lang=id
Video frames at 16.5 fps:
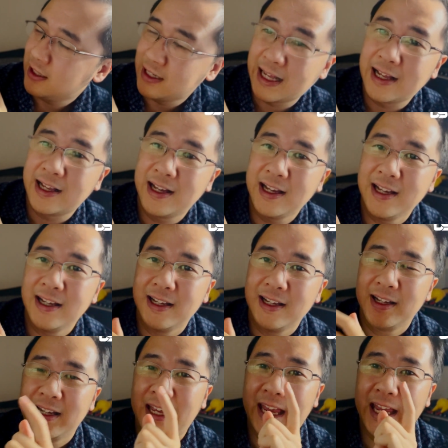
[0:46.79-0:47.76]
Nah,
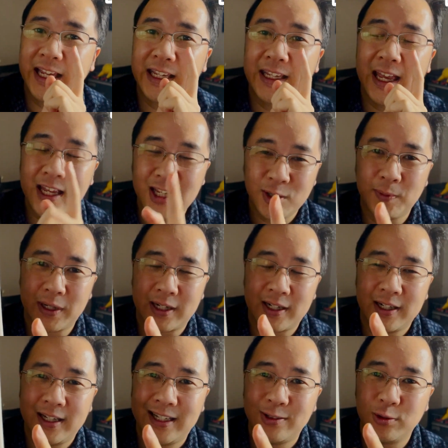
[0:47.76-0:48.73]

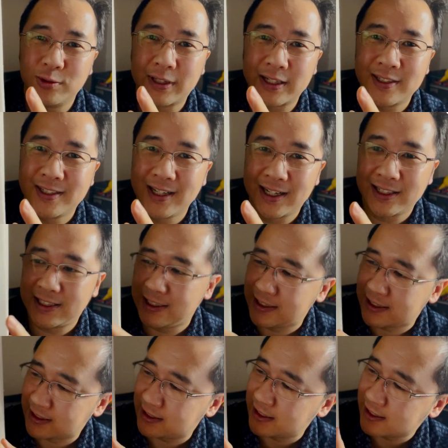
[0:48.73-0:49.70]
engagement itu terjadi
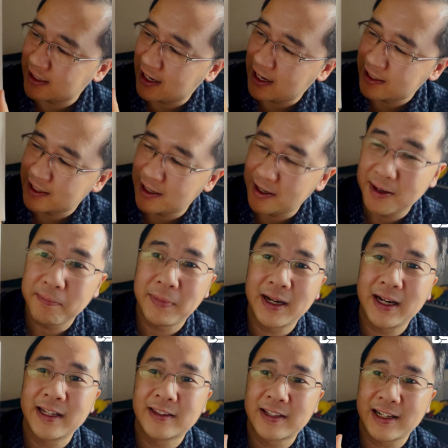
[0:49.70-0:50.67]
ketika Anda
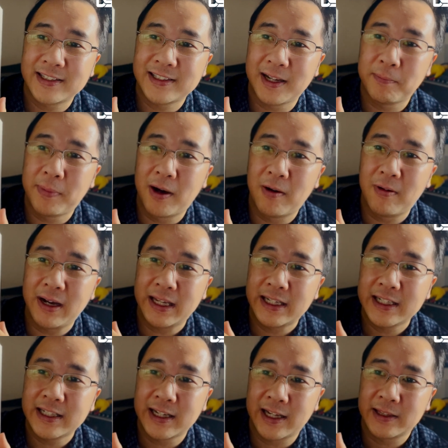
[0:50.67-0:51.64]
mengadres yang bawah
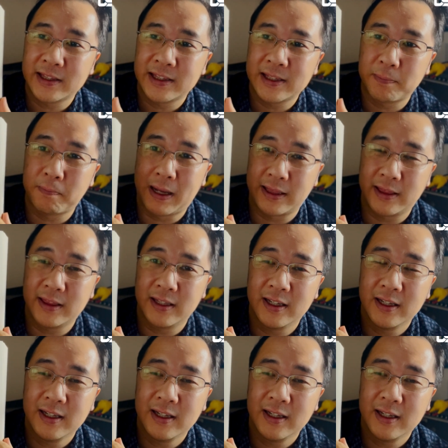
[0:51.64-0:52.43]
ini dengan tepat.